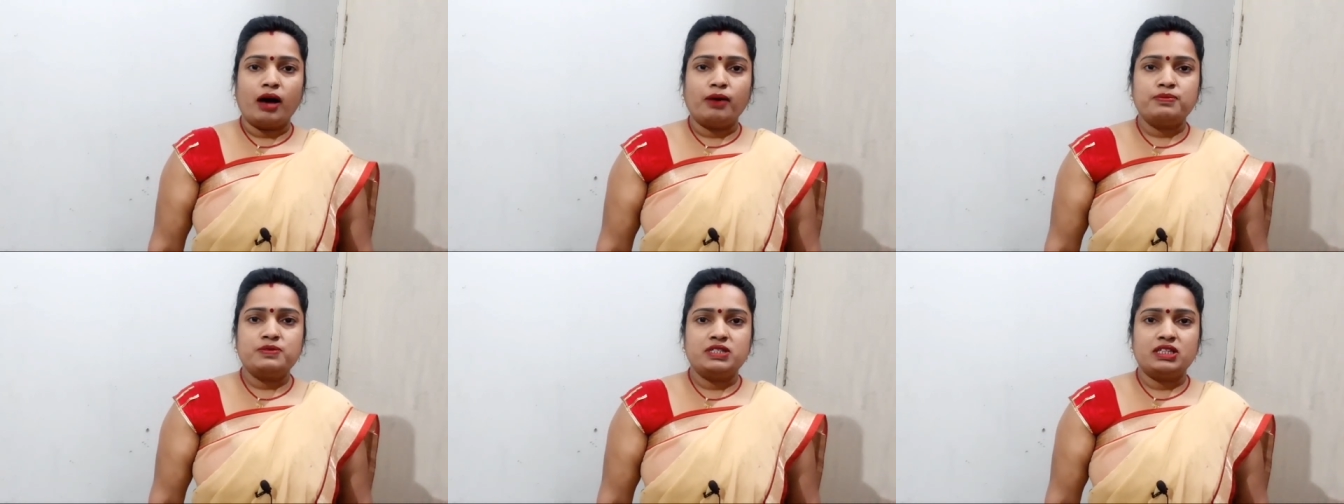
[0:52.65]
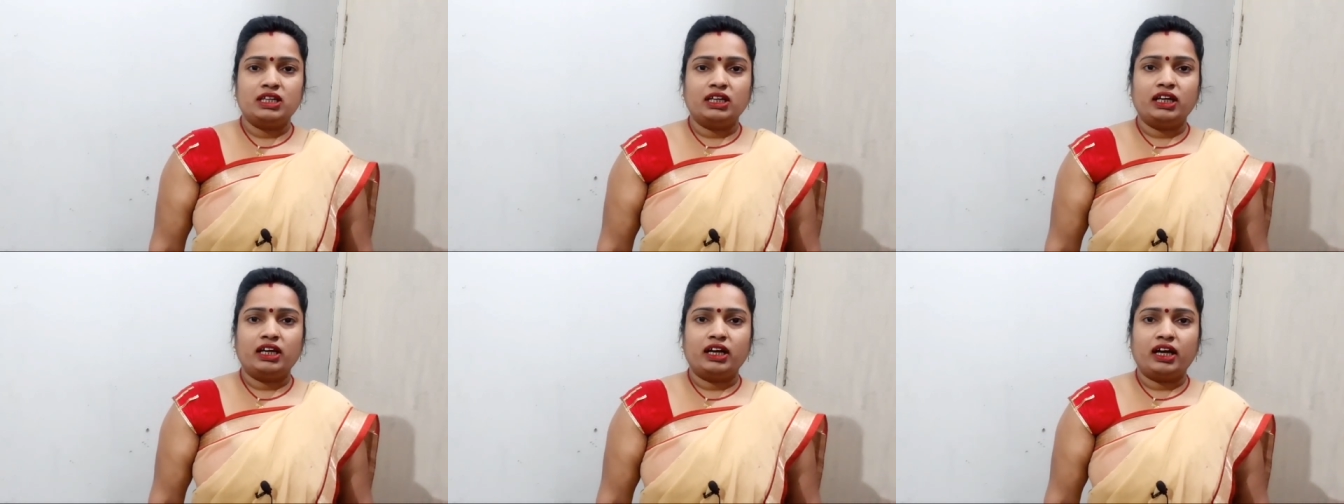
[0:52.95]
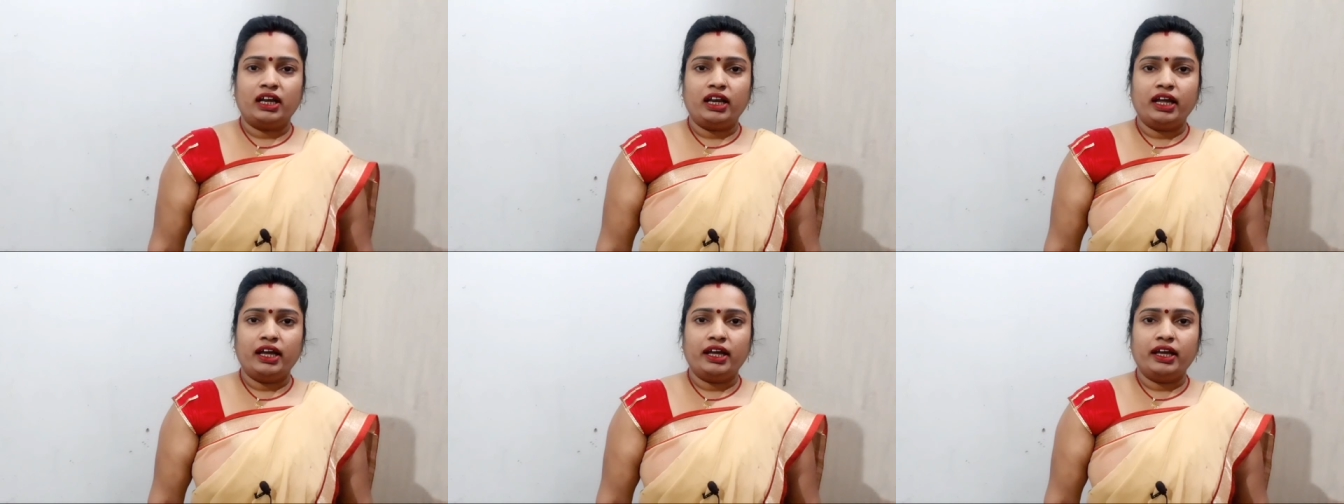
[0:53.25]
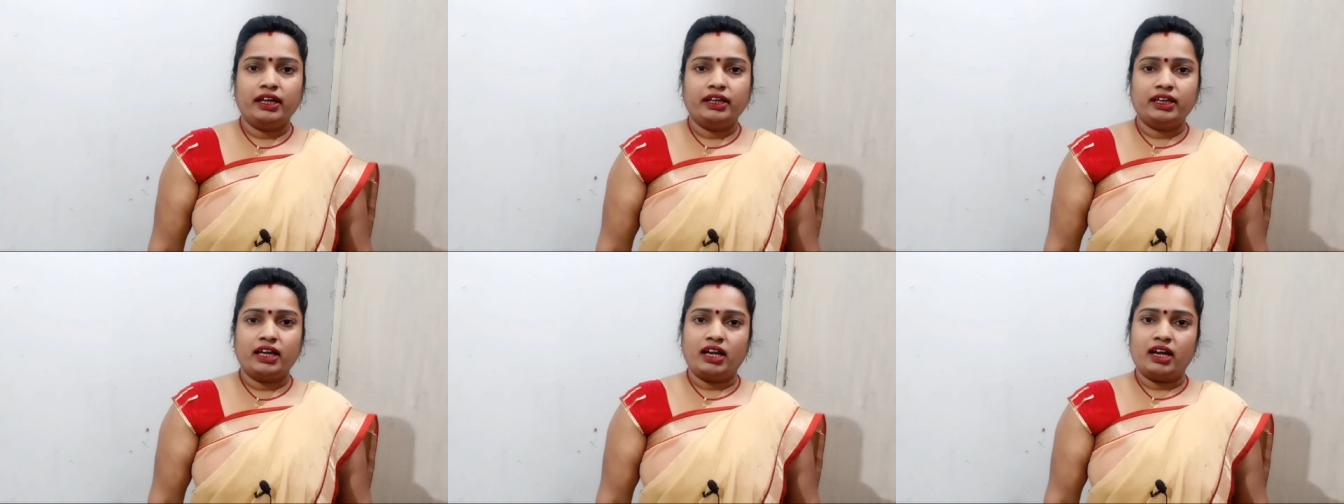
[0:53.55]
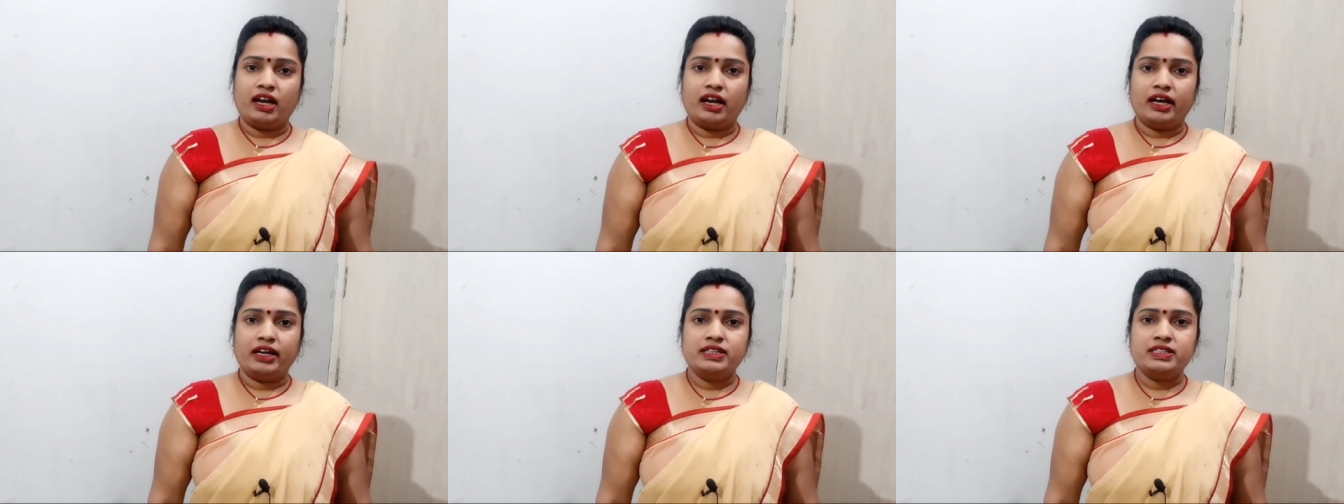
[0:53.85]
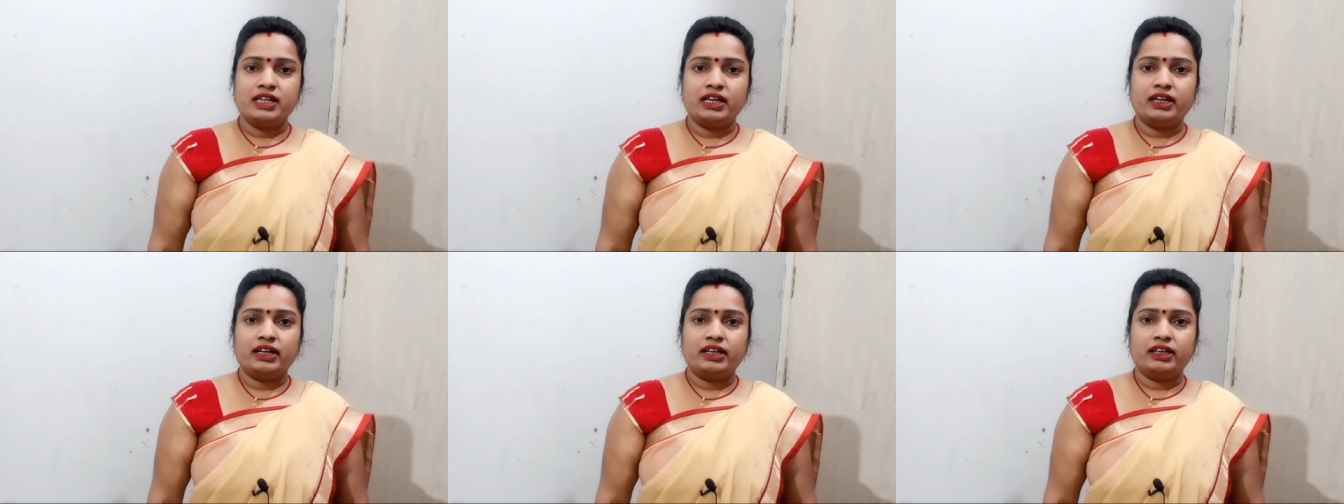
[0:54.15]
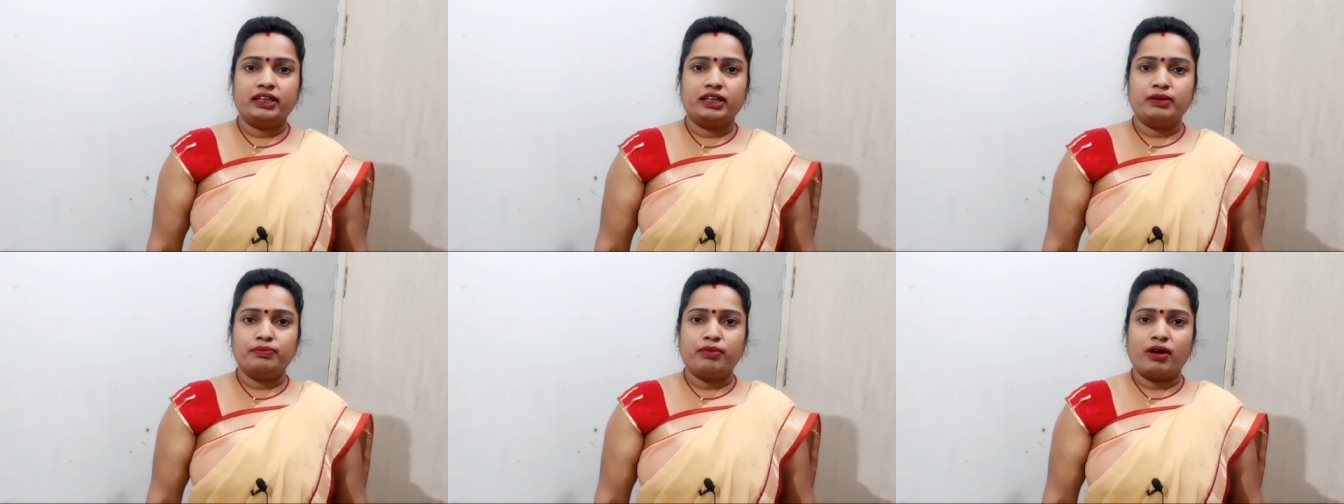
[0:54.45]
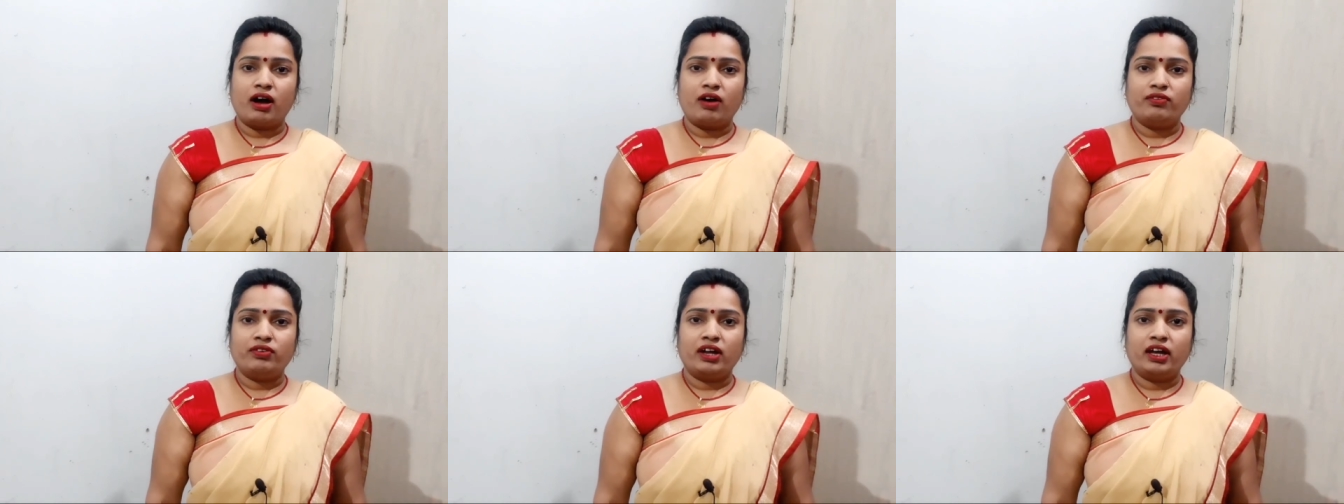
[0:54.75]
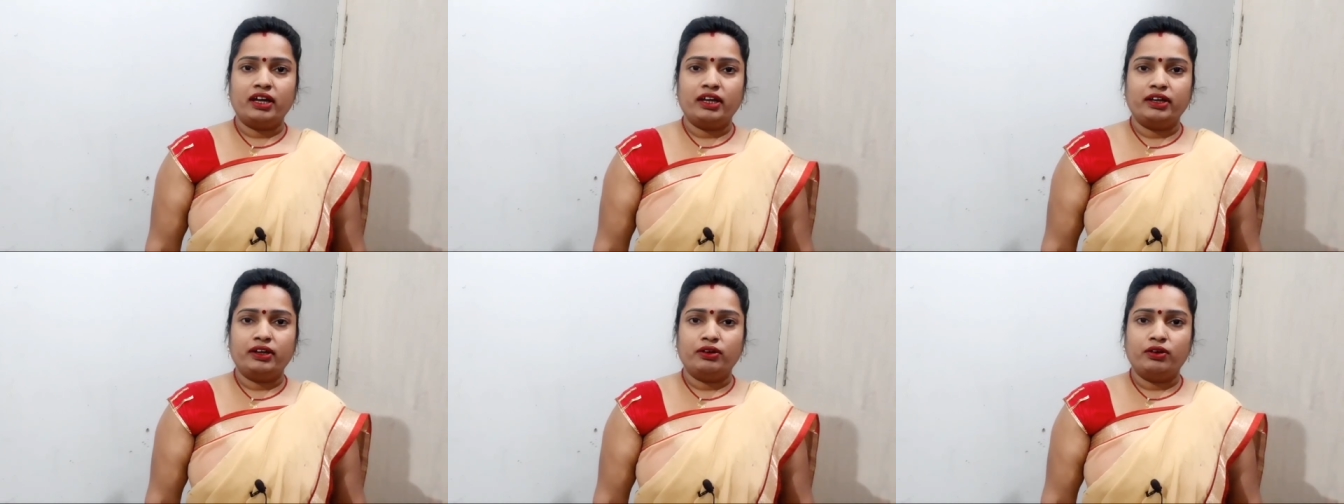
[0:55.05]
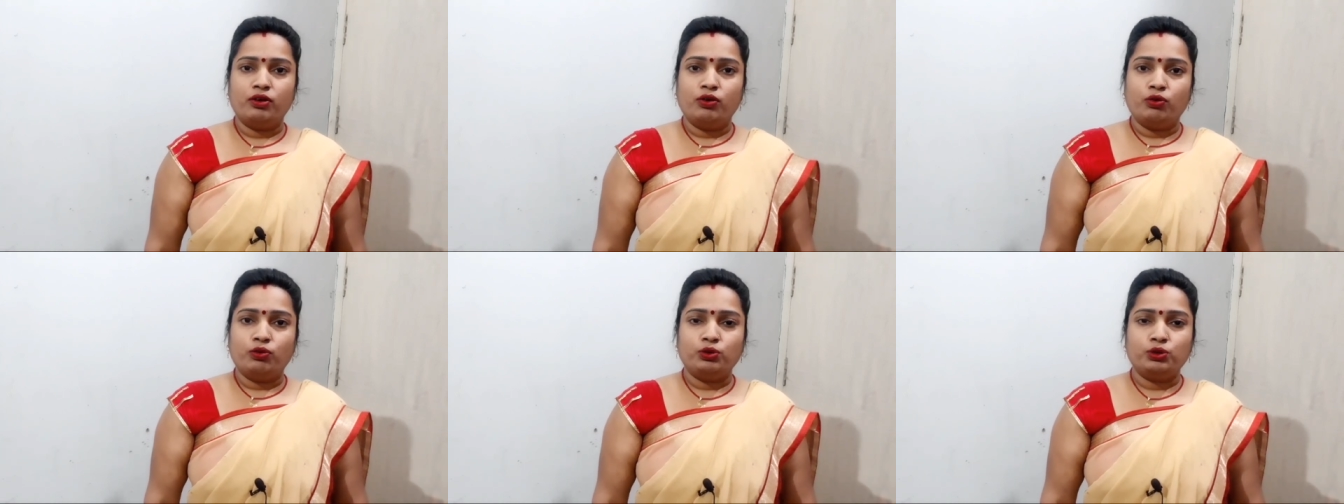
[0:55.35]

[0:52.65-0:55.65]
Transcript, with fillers: आपसी कलह या लड़ाई झगड़े की भावनाएं